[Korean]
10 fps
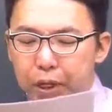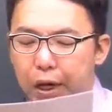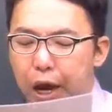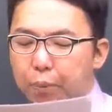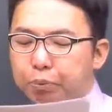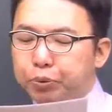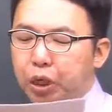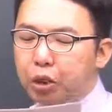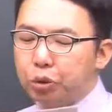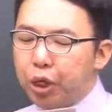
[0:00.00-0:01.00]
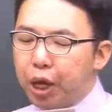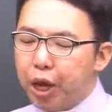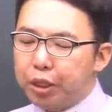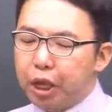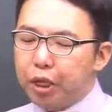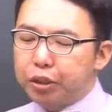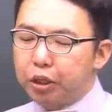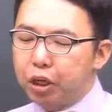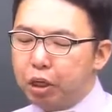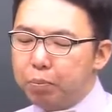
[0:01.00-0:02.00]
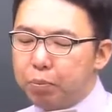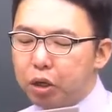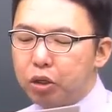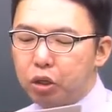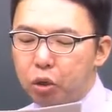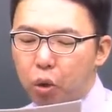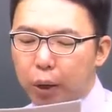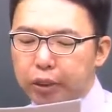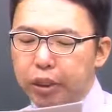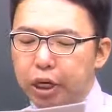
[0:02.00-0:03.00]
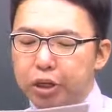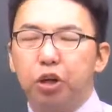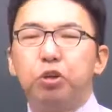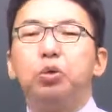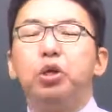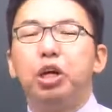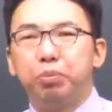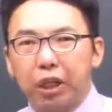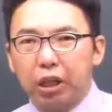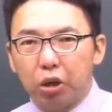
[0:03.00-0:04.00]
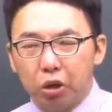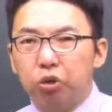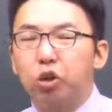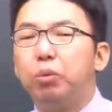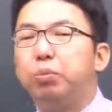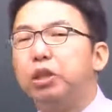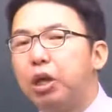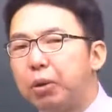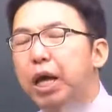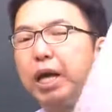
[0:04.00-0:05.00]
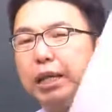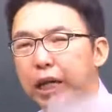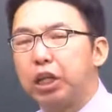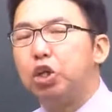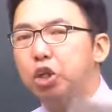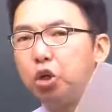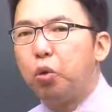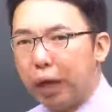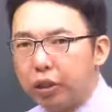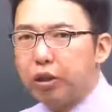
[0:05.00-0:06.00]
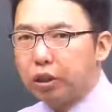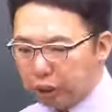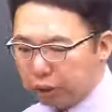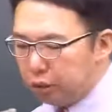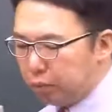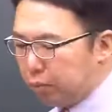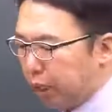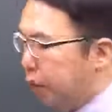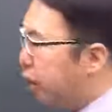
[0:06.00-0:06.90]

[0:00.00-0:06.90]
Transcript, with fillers: 합성 최대 전력은 몇 킬로와트? 인가 그러니까 역률이 없잖아. 역률이 없기 때문에 단위가 그 킬로와트가 되는 겁니다.